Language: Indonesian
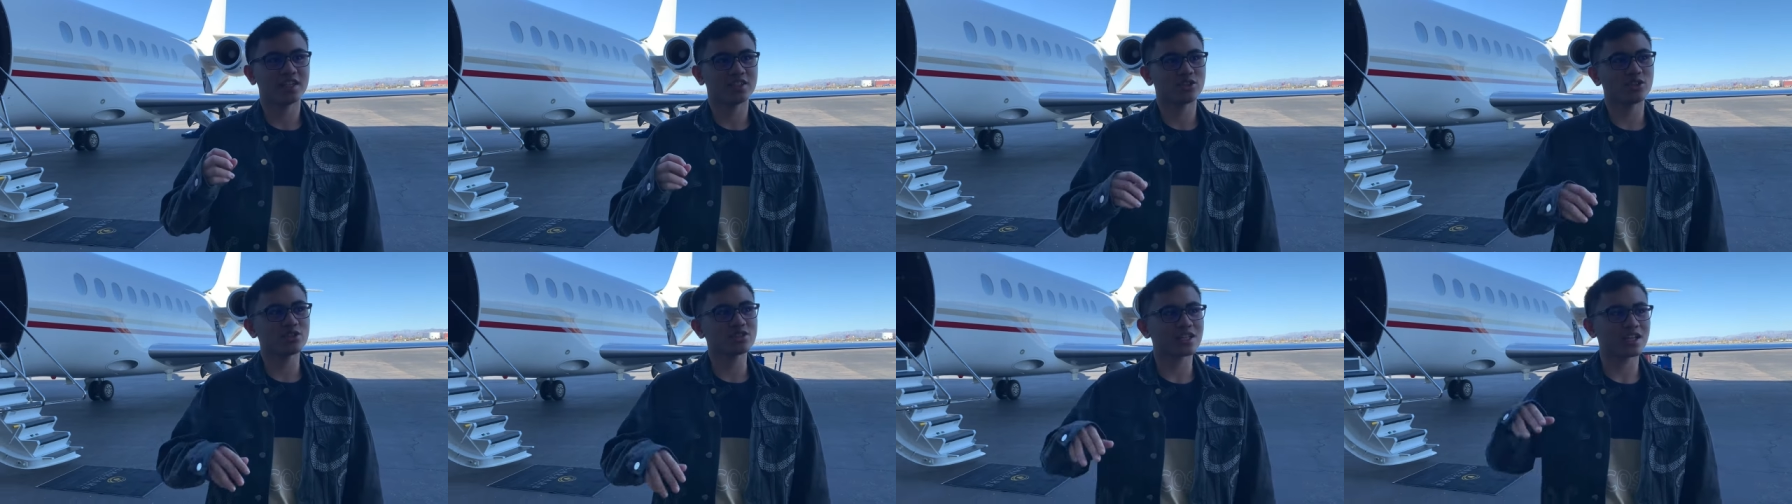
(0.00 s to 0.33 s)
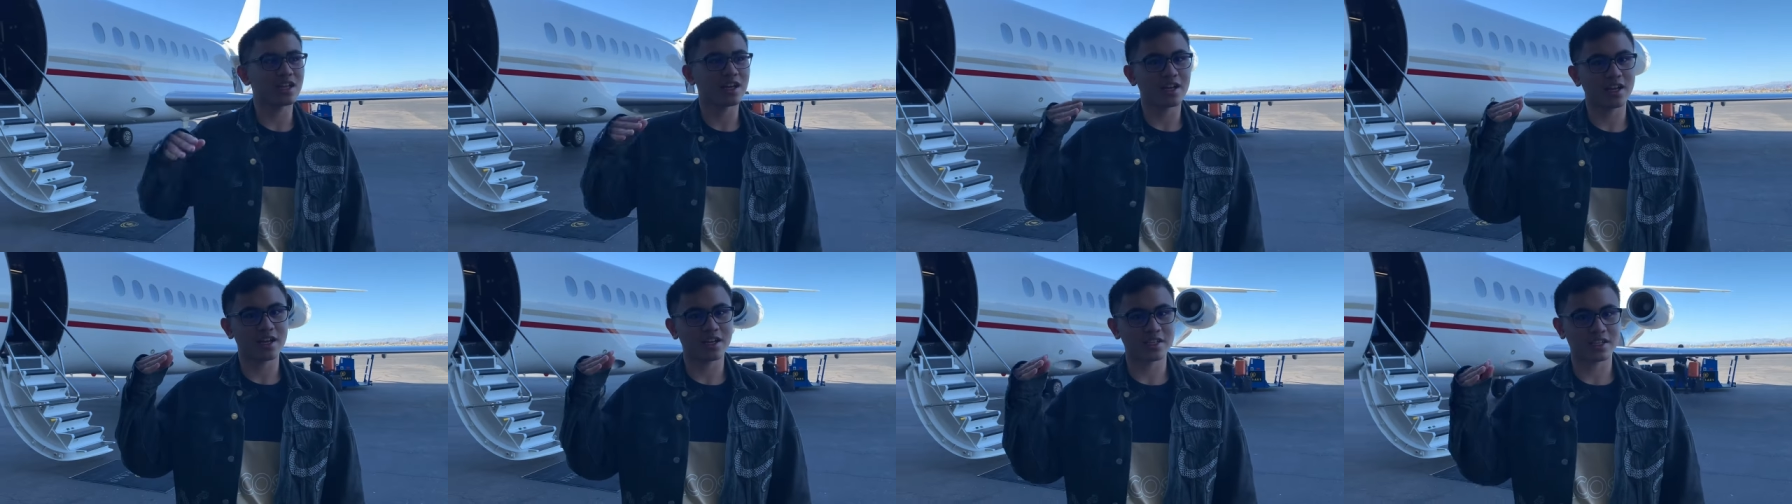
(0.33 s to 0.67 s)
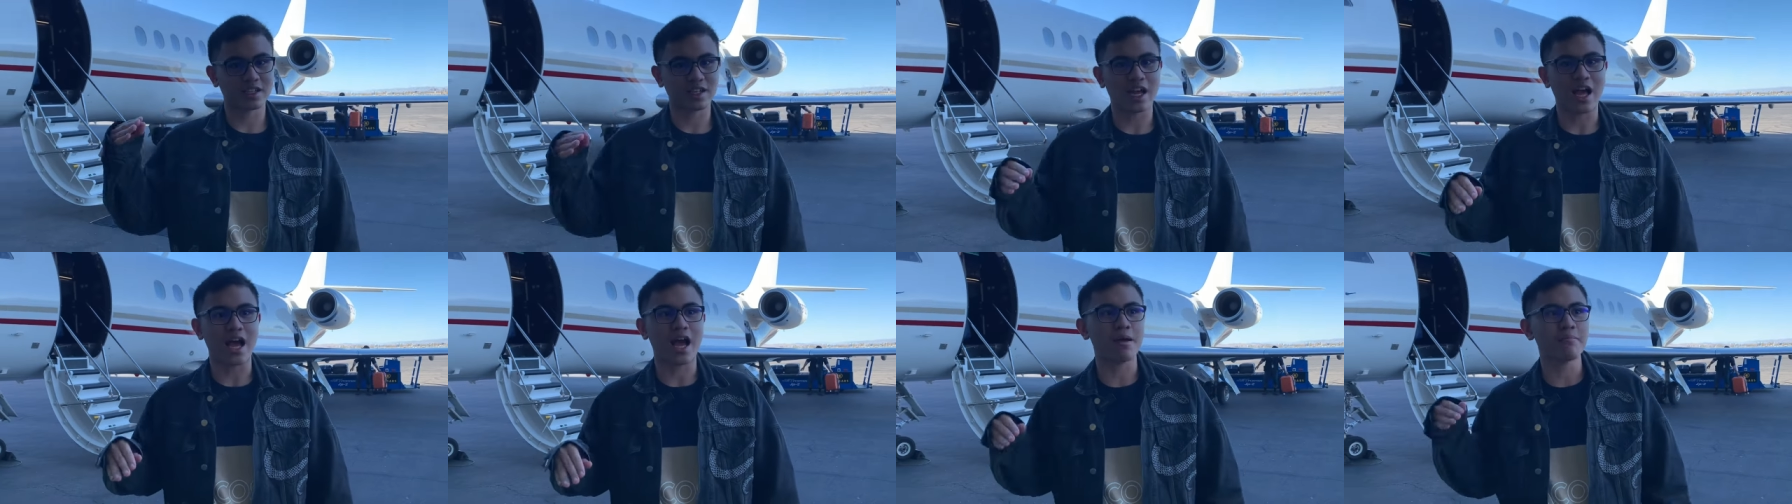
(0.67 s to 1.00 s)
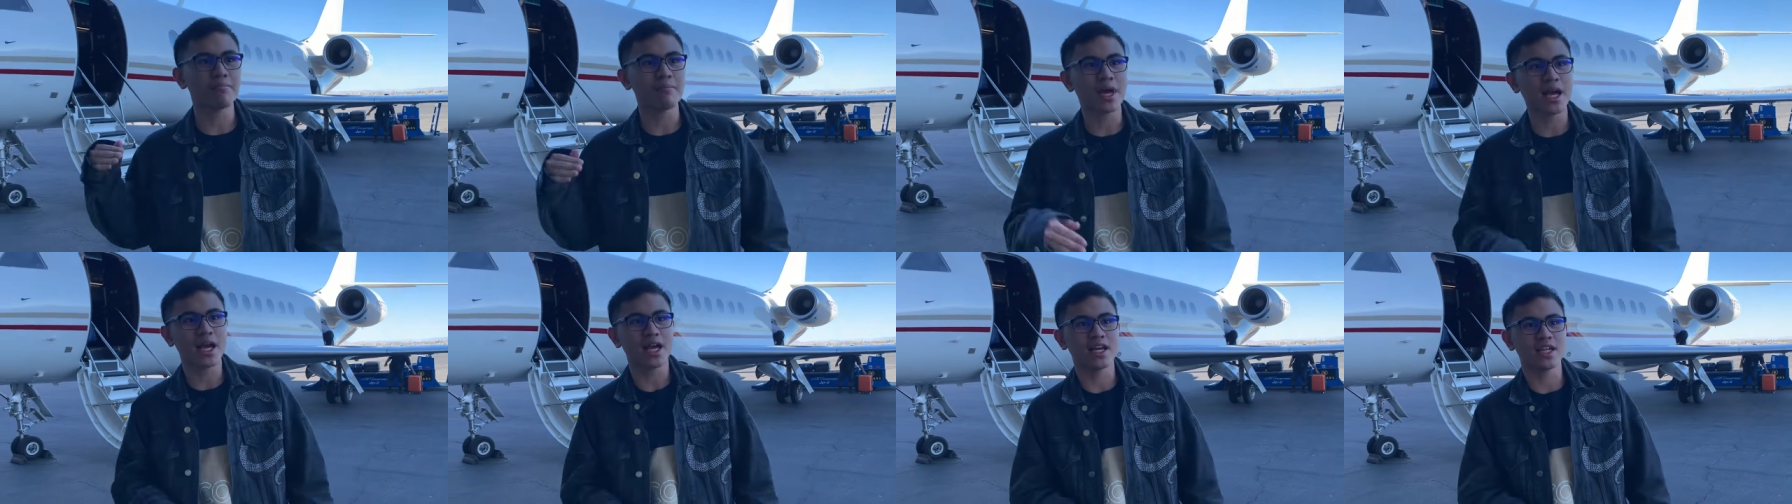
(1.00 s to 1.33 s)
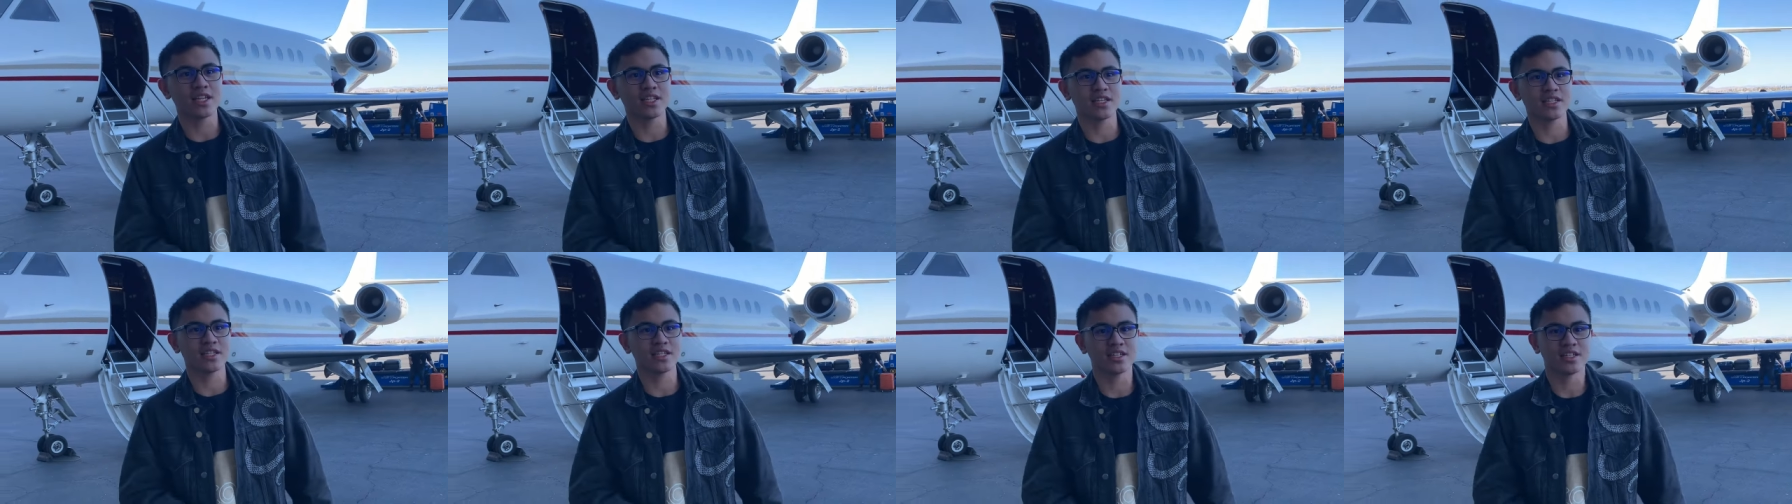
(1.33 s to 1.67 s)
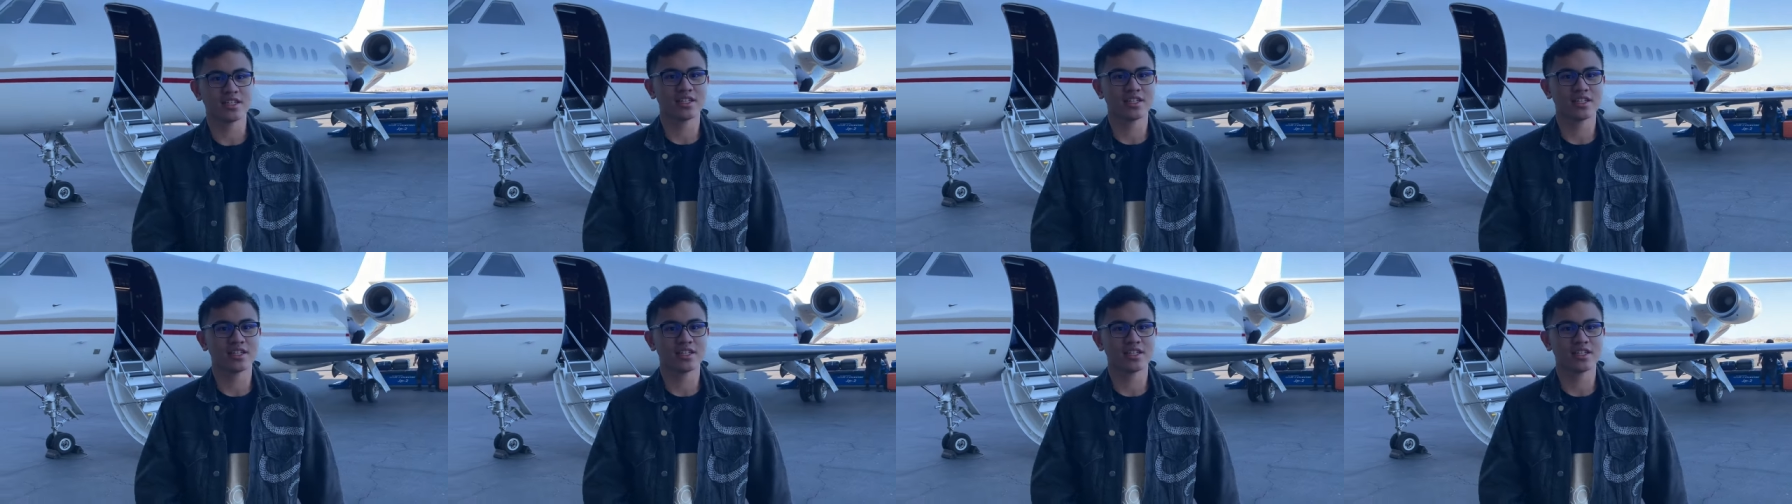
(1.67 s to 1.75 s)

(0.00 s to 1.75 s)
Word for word: terus aman.